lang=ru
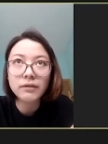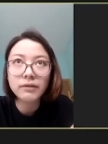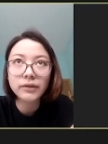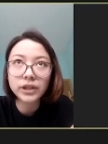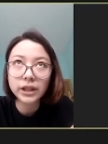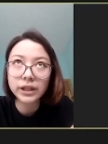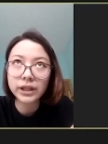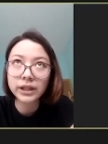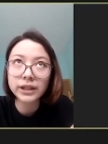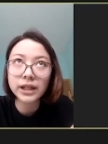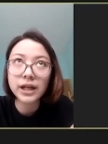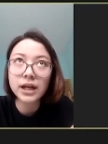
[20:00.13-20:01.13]
во-вторых,
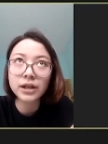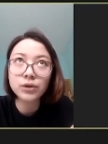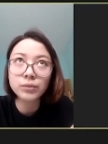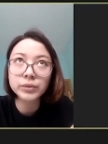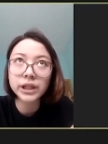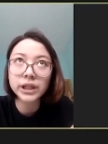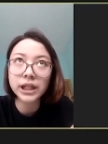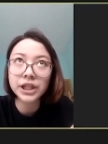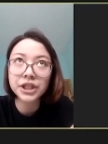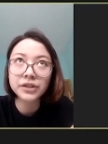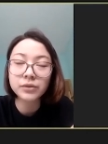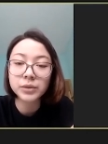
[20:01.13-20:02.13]
это огромное
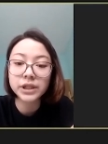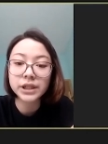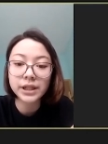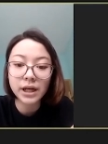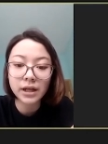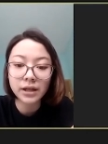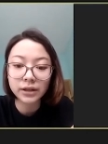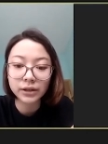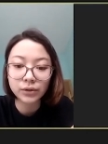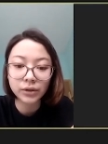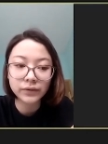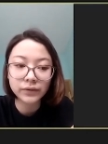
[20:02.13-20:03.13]
количество материала,
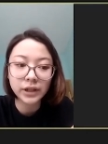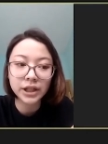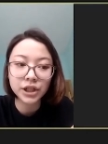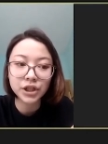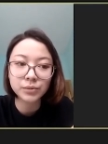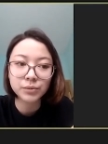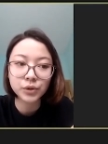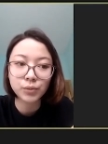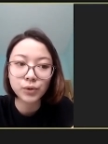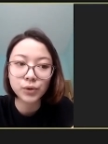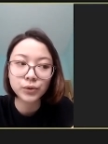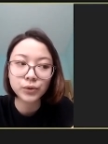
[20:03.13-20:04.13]
которое в дальнейшем
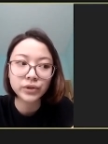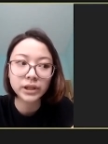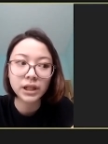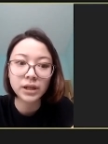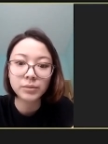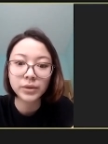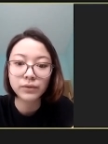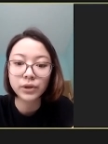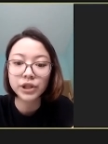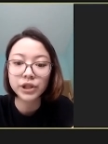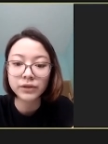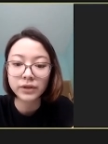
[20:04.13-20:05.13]
используется для моего
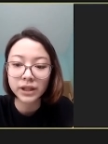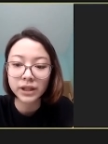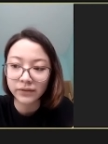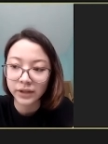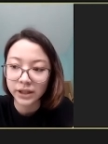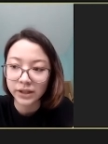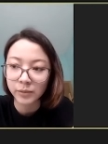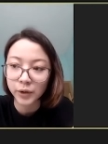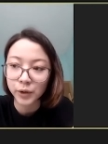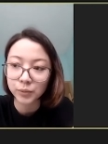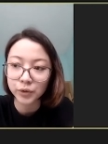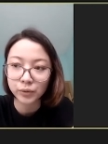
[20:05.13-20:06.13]
личного развития. В
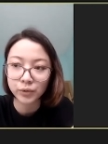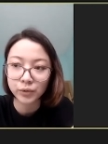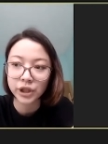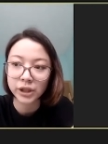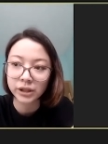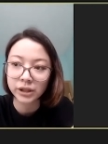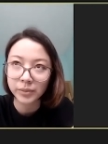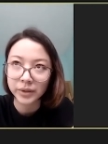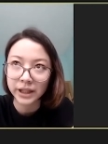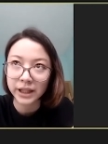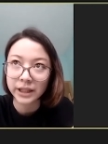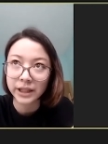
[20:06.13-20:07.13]
моем случае это
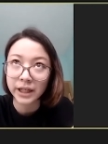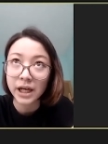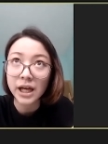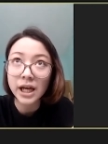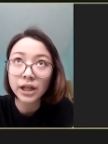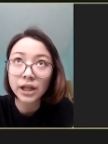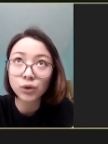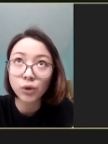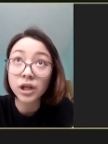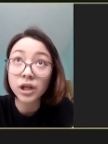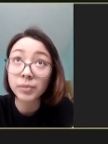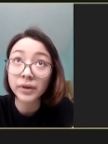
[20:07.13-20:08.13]
написание
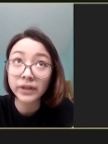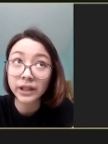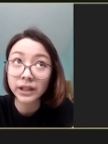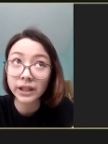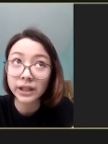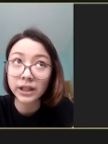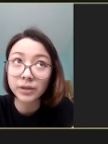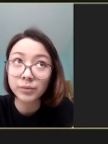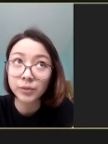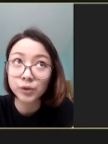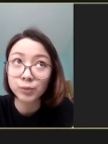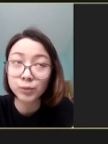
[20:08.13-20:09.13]
только по Венгрии как
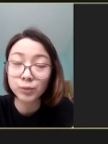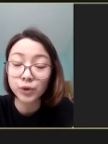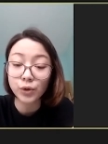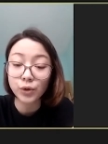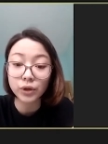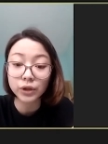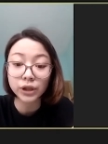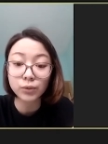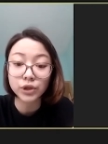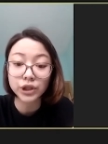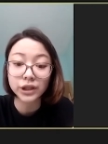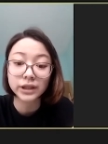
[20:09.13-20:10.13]
минимум трех
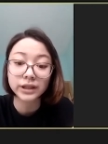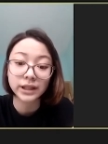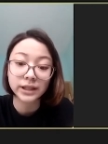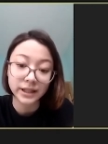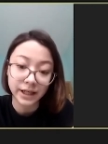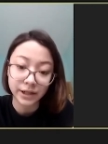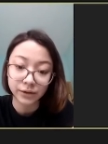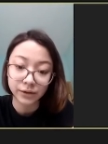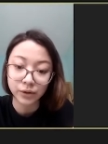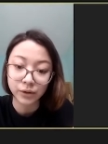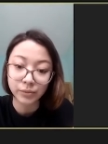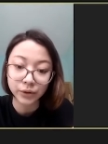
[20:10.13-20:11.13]
научных статей,
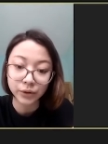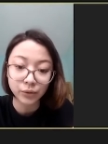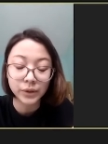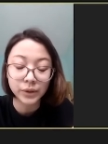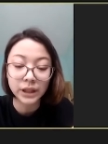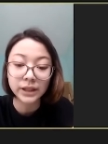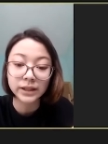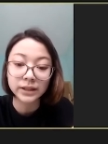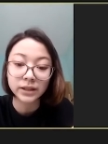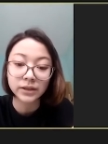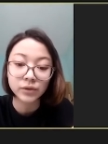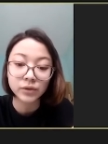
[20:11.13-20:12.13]
которые потом были
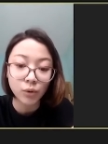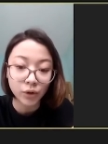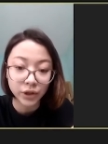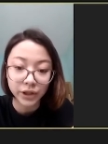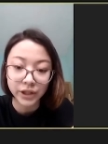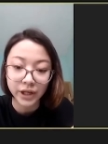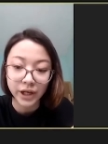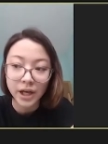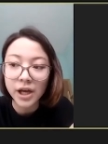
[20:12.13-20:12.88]
изданы в сборнике.